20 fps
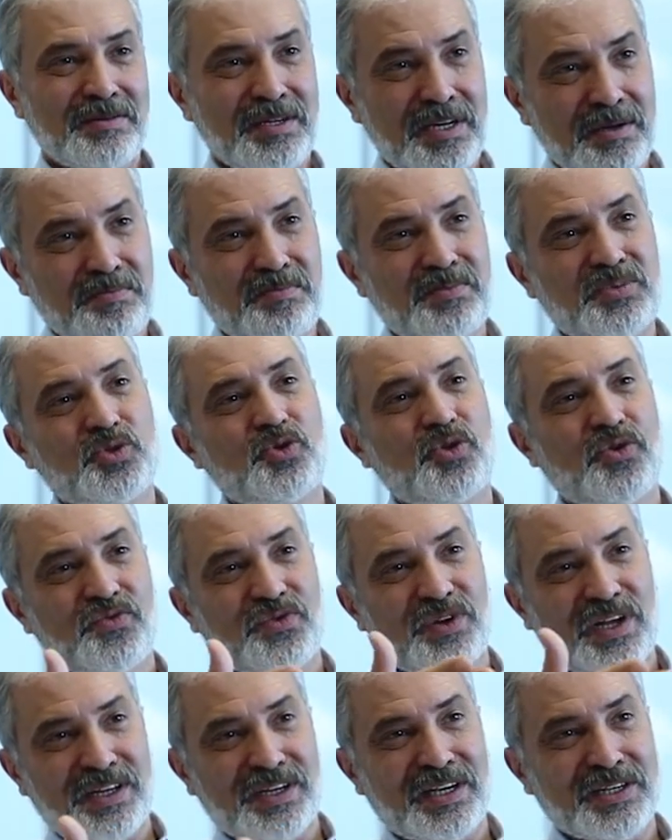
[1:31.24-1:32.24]
zaman hep
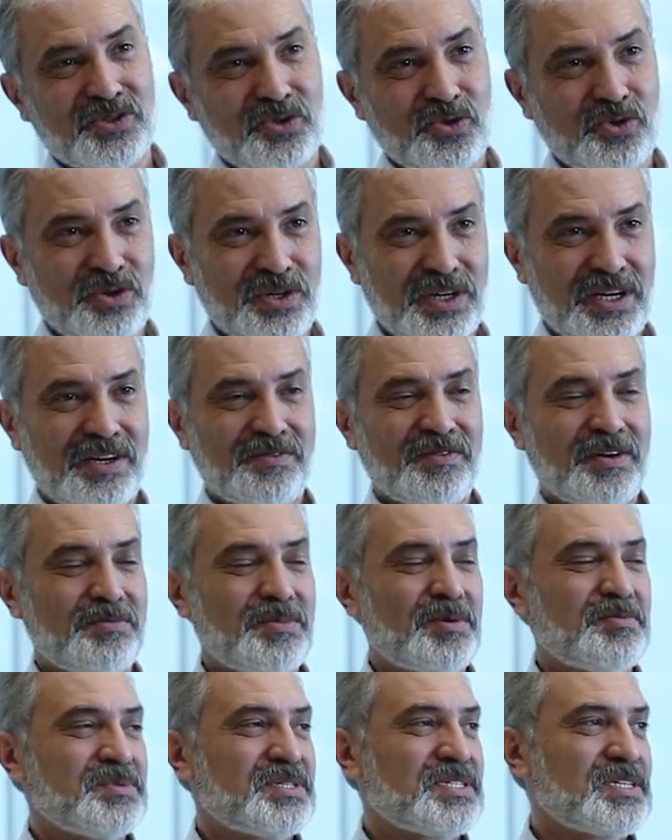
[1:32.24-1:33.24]
sörf dalgası örneğini
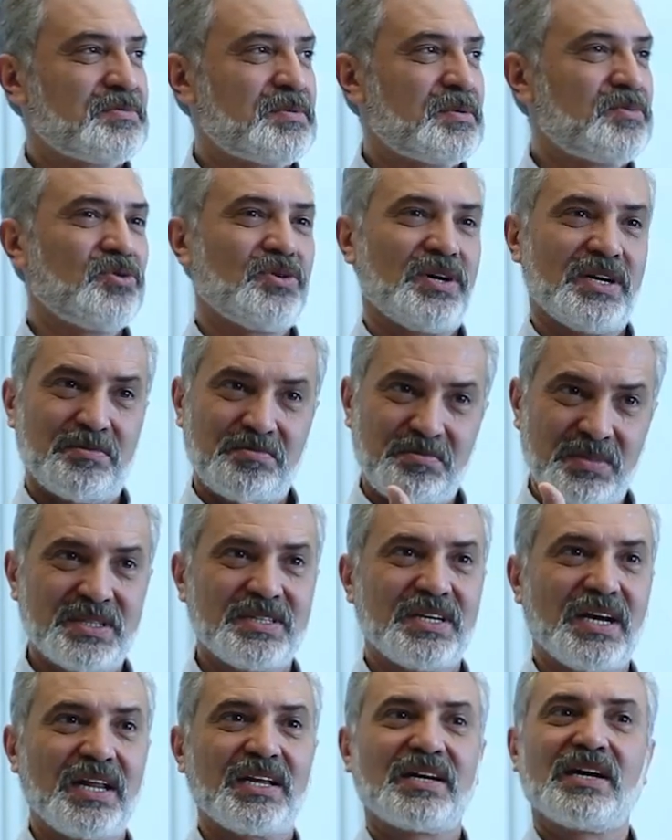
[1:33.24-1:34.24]
vermemin sebebi bu. Yani
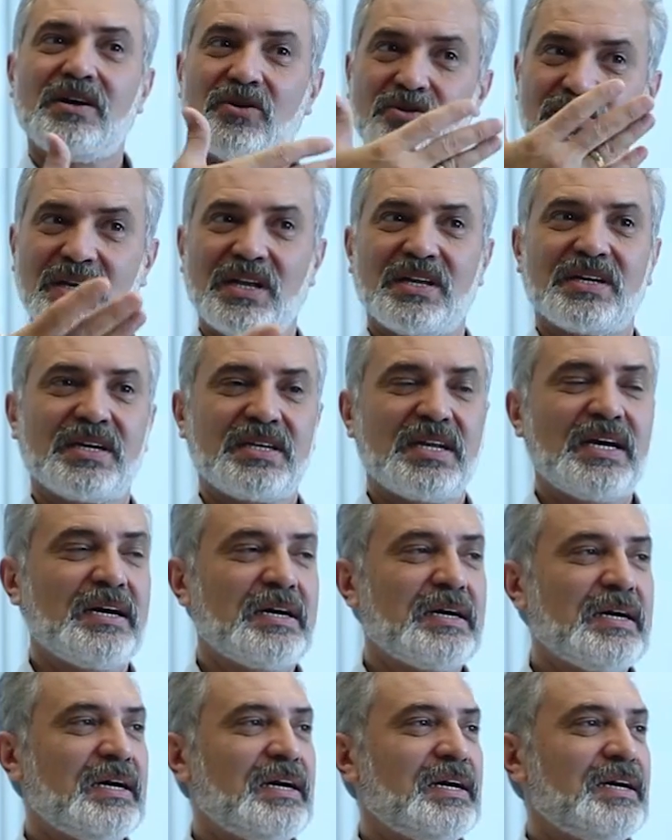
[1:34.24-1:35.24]
bir dalga o dalgada
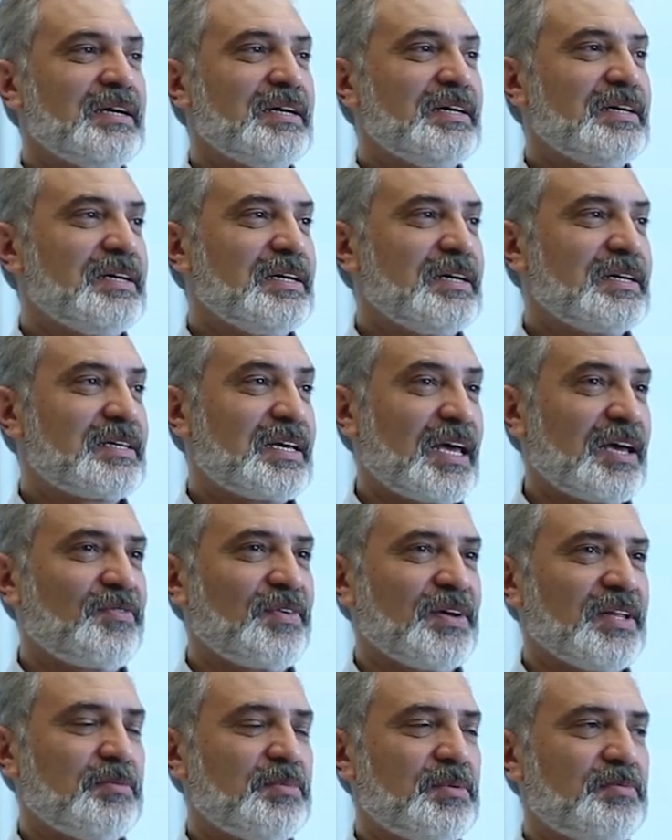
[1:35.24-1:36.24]
e,
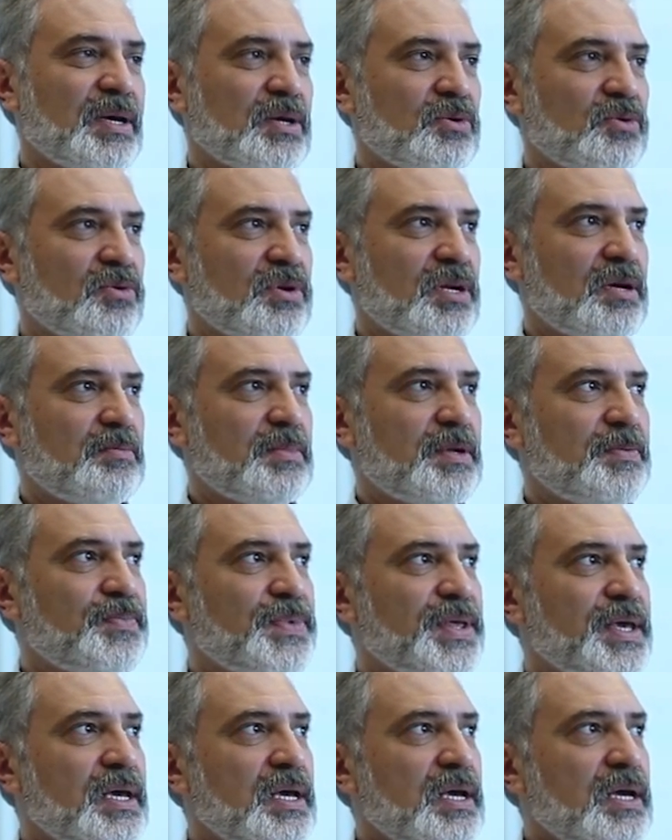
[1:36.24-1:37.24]
keyif alabilmek önemli.
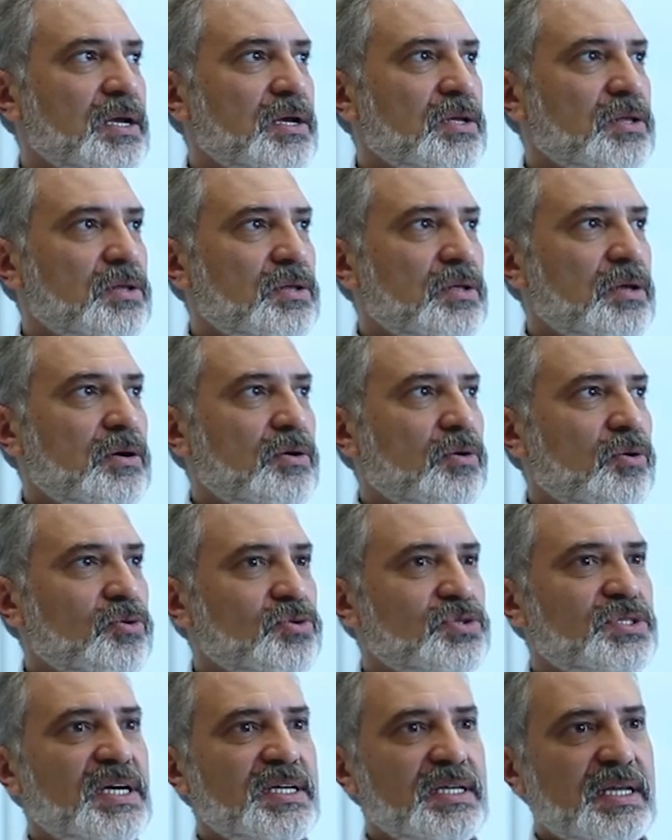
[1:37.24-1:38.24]

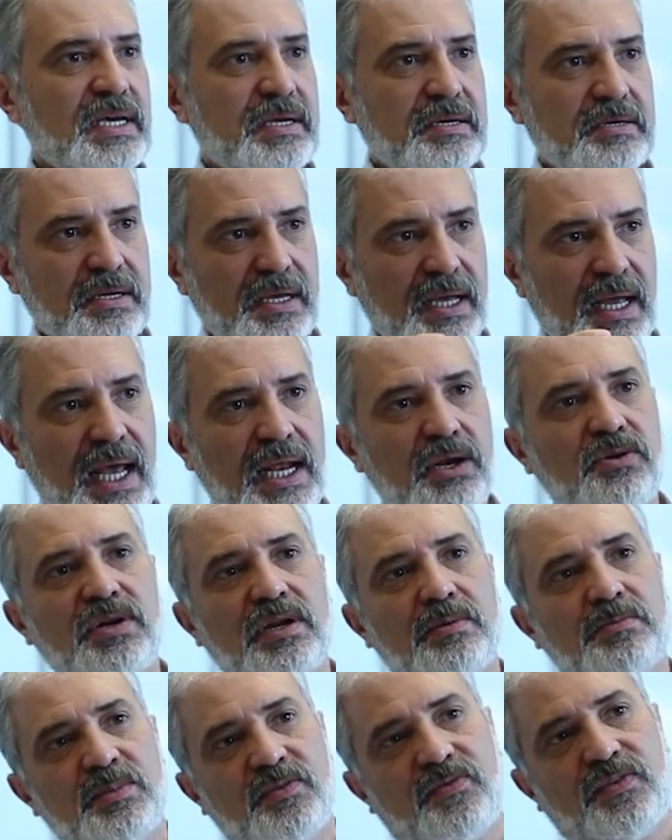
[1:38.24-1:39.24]
O yüzden de en
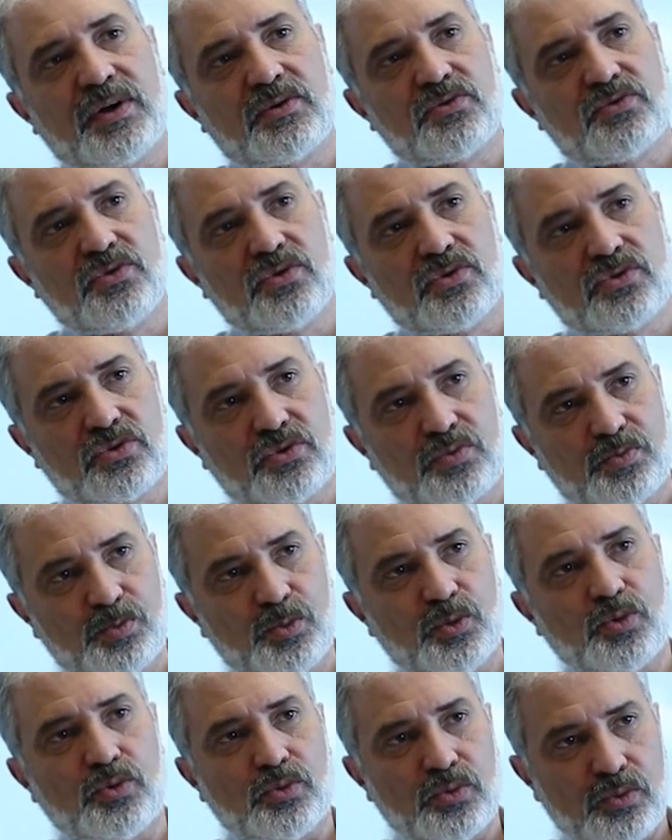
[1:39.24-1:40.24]
önemli faktör
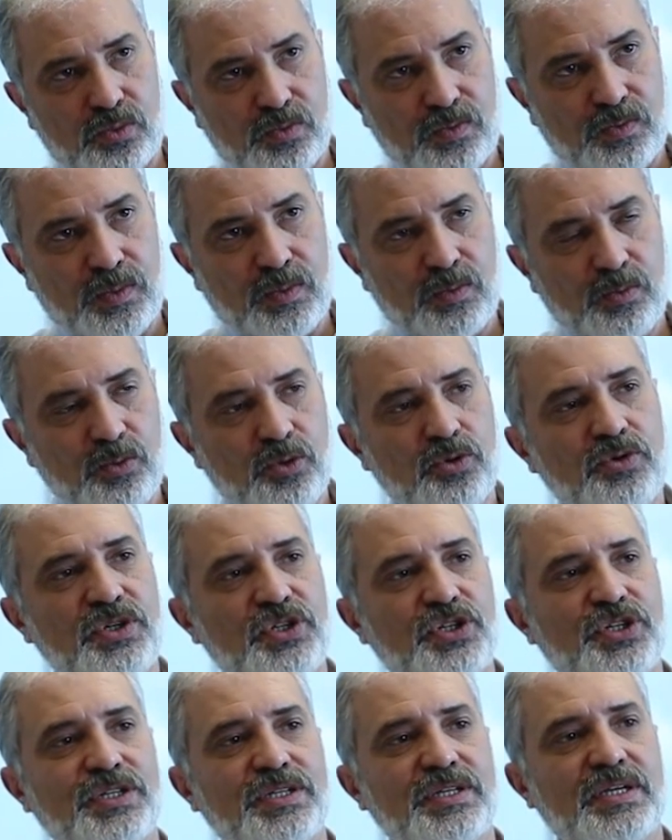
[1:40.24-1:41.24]
bu. Bunun
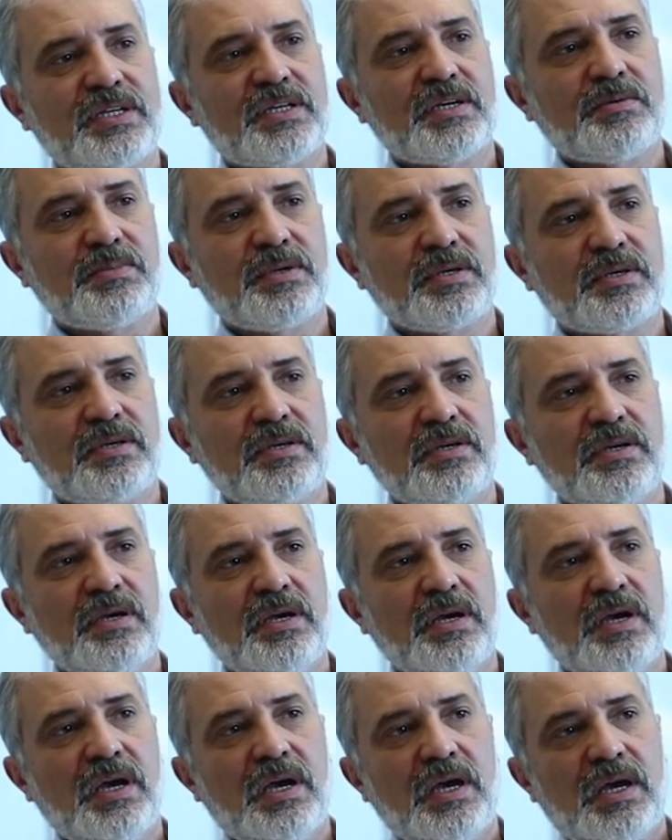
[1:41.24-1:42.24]
için de tabii ki
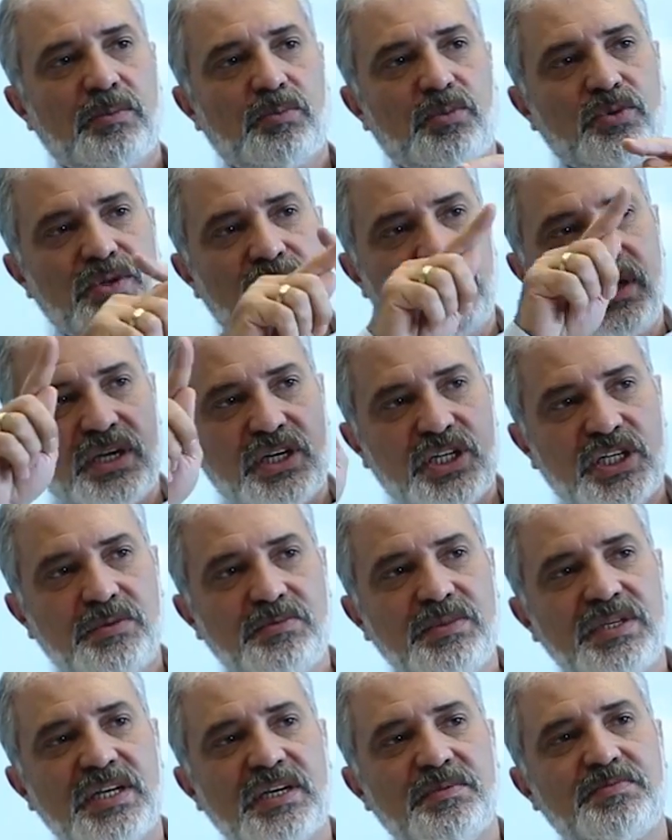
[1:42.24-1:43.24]
bu
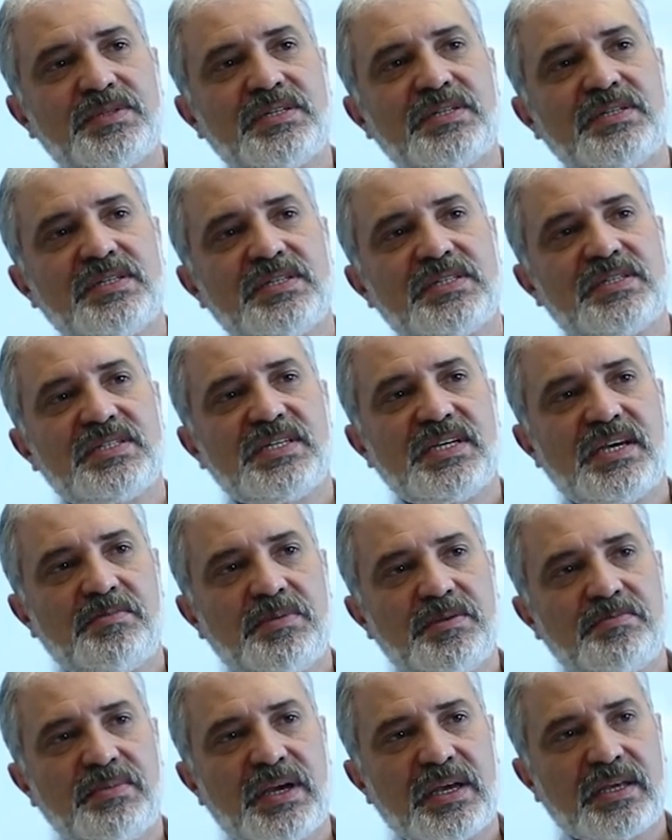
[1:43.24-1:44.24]
değişimin hepsini
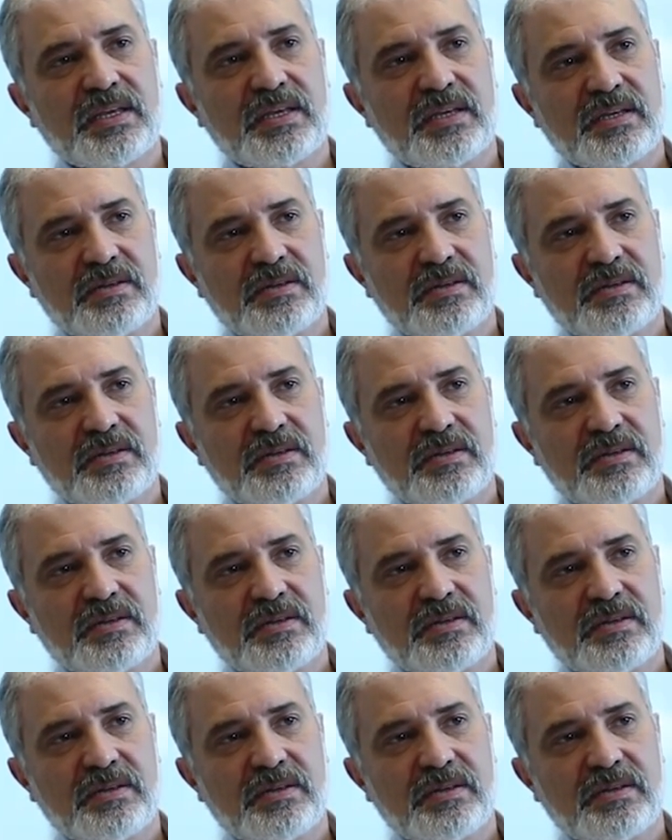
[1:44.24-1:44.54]
izleyebilmek,